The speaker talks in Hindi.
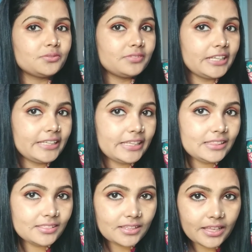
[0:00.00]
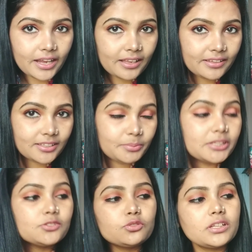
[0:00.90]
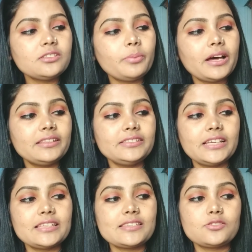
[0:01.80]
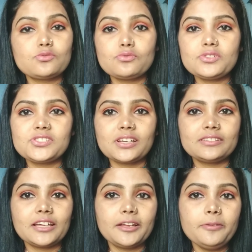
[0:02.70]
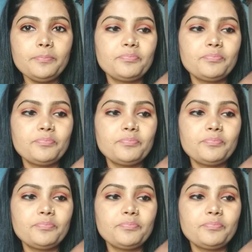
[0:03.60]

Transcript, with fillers: देखिए लगाने के बस तुरंत बाद ही ऐसे सूख जाता है